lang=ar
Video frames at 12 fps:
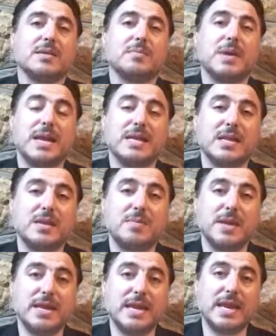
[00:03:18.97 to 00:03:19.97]
بلد
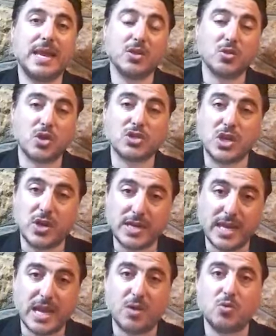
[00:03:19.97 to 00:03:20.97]
اللبناني لا يقدروا يرجعوا هن
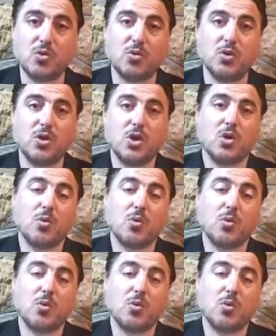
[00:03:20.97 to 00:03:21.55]
يحولون